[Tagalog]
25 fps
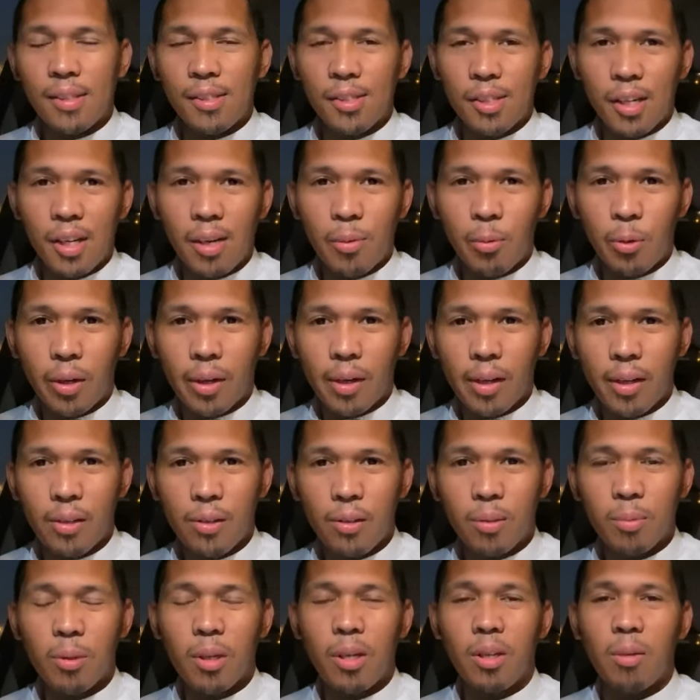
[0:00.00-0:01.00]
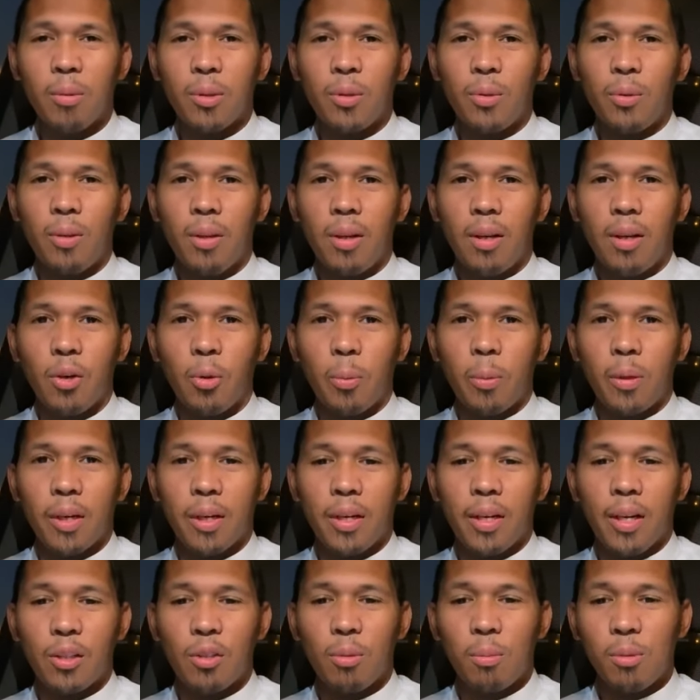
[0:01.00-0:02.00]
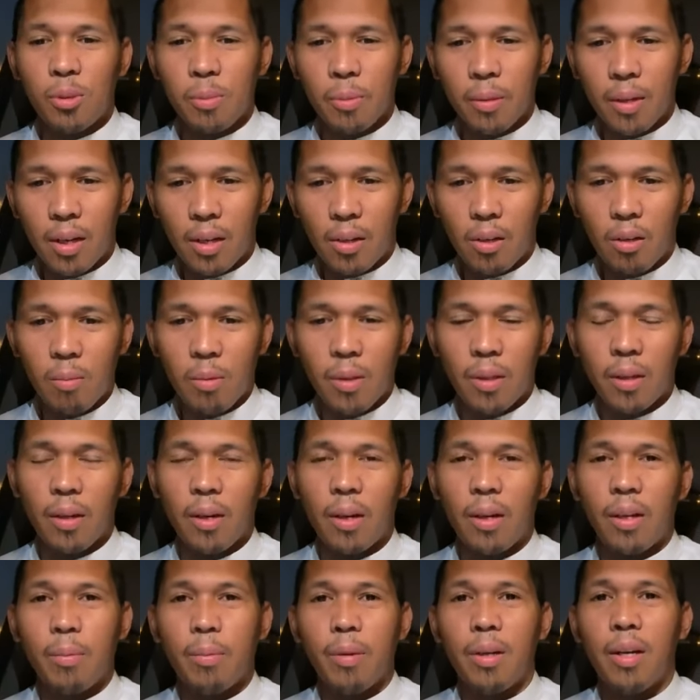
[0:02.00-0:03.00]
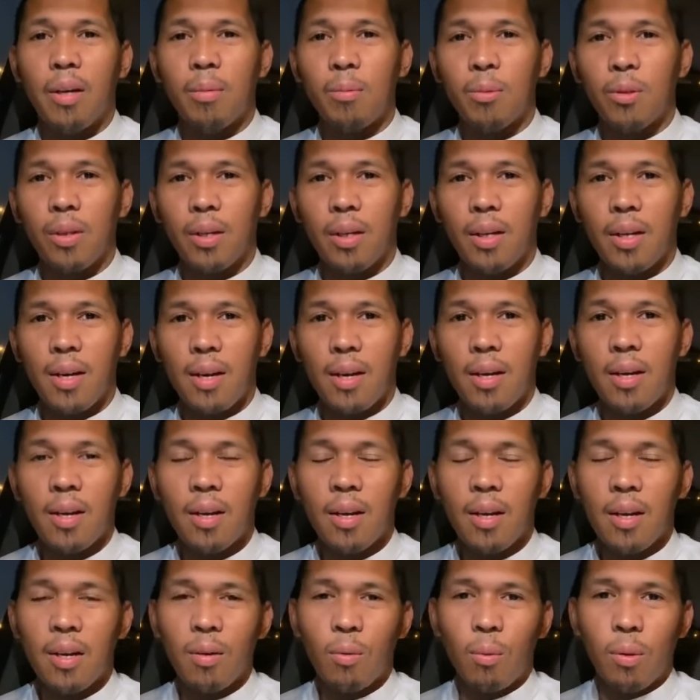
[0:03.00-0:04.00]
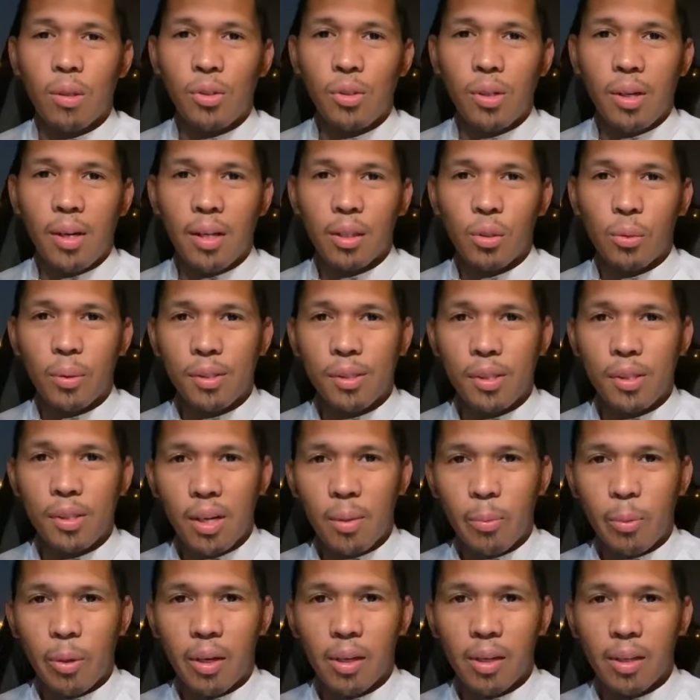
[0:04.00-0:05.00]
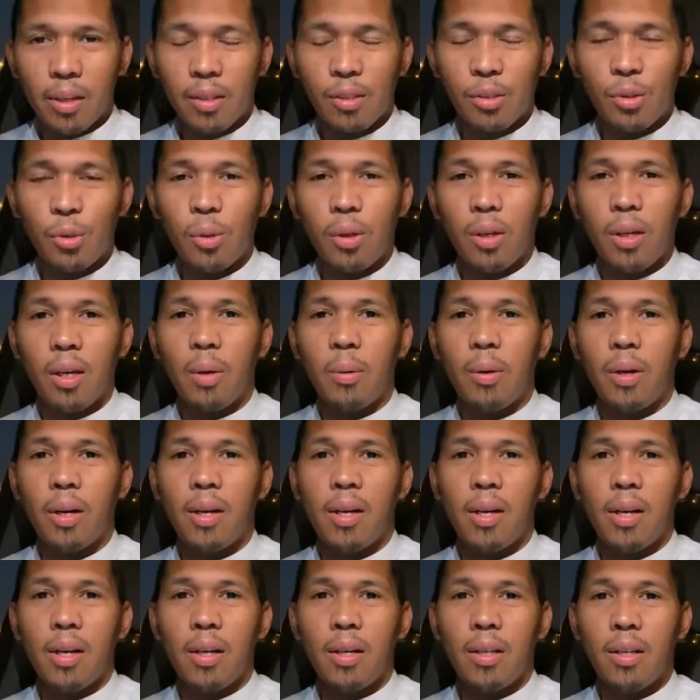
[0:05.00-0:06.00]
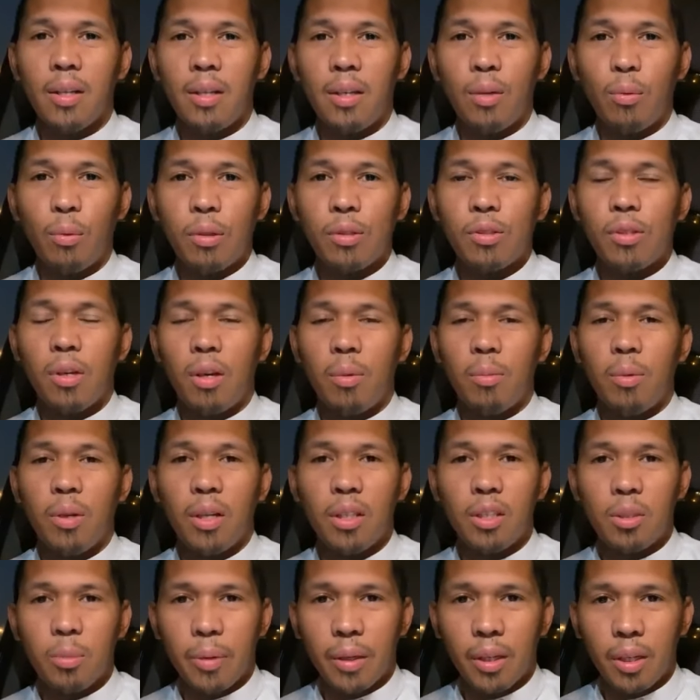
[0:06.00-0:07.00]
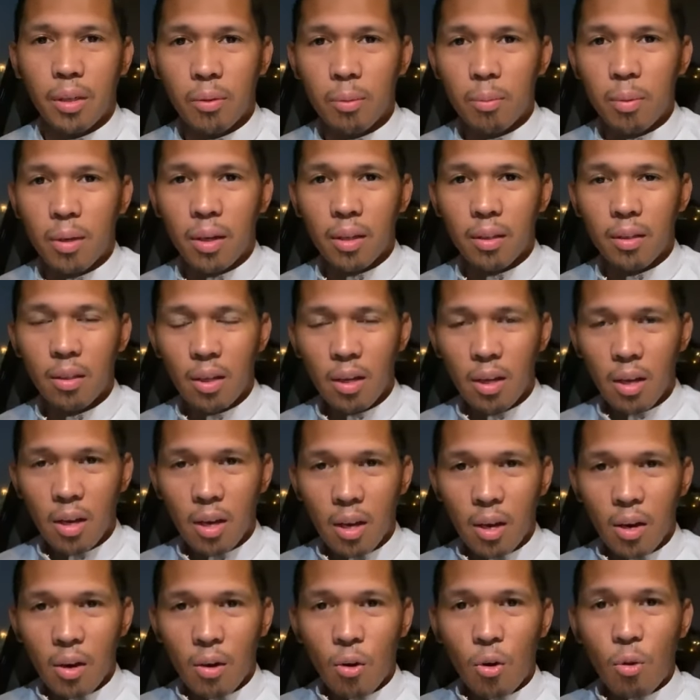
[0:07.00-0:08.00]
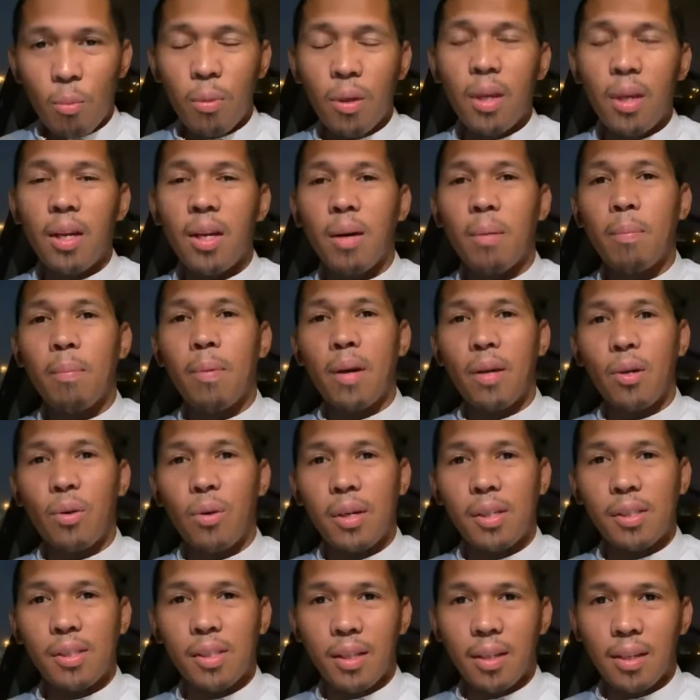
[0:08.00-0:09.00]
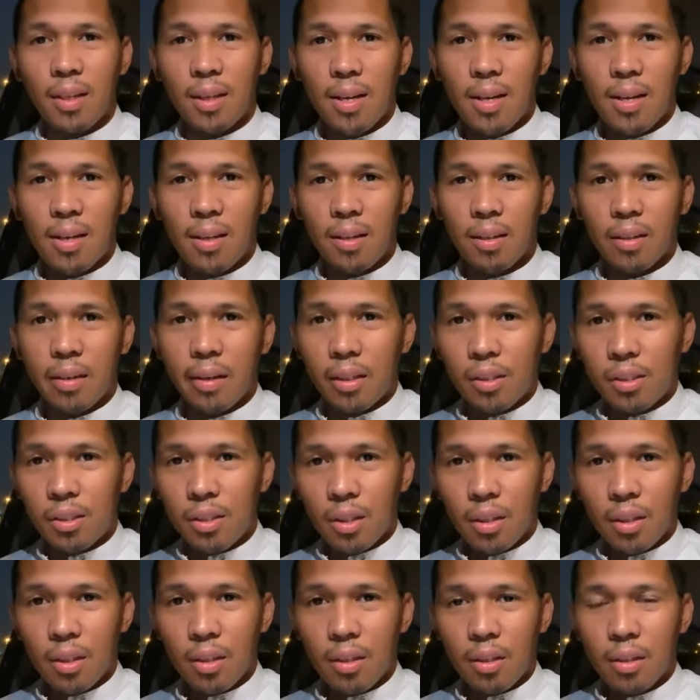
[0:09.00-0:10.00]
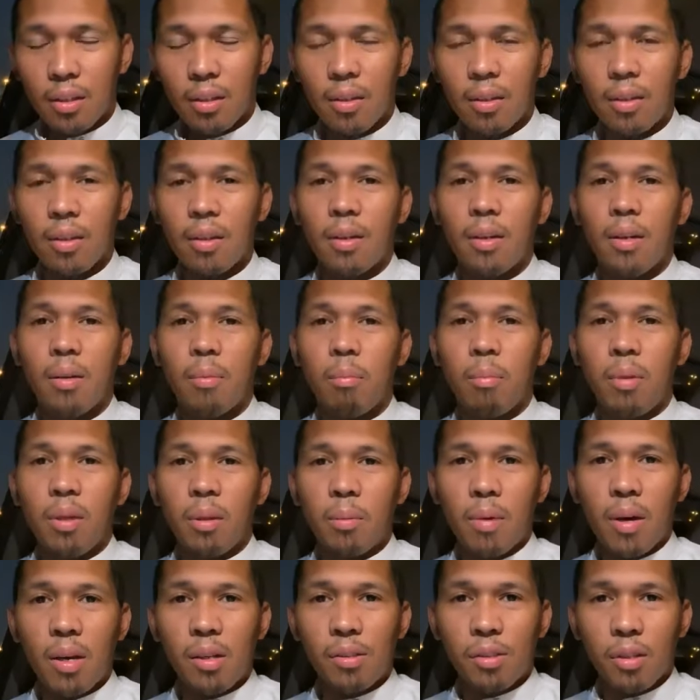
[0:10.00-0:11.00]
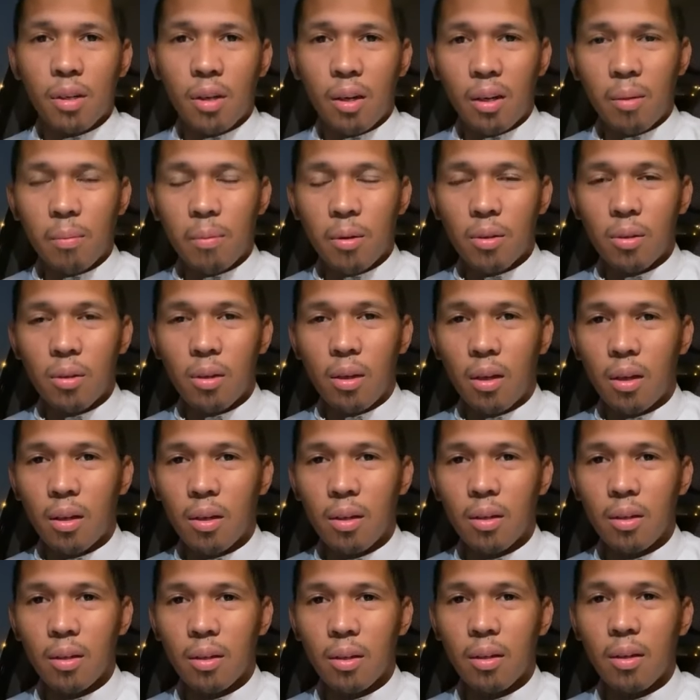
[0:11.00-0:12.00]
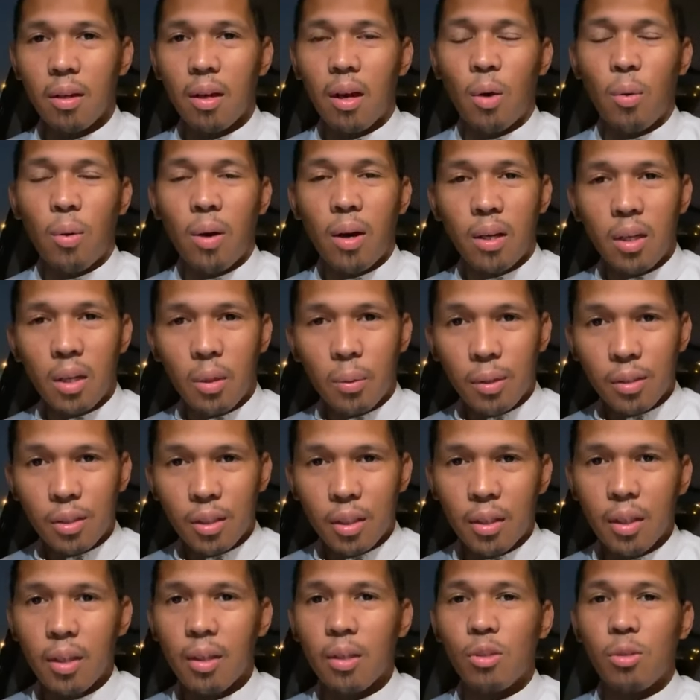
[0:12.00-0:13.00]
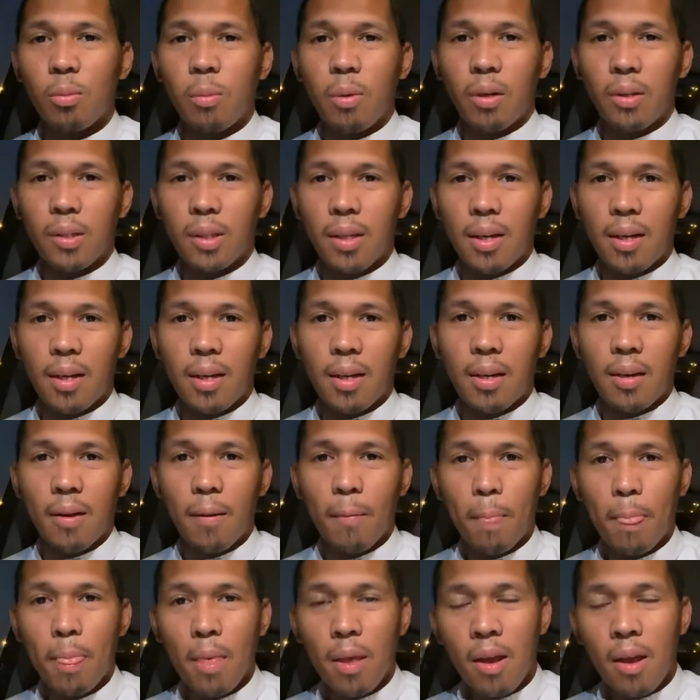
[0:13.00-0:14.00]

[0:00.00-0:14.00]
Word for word: Assalamualaikum warahmatullahi wabarakatuh. Bismillahirrahmanirrahim. Alhamdulillah. Wassalatu wassalamu ala Rasulillah wa ala alihi wa sahbihi ajma'in abad. Humingi ng payo ang isang lalaki kay Sheikh bin Baz rahimahullah. Kaawaan naman siya ni Allah subhanahu wa ta'ala.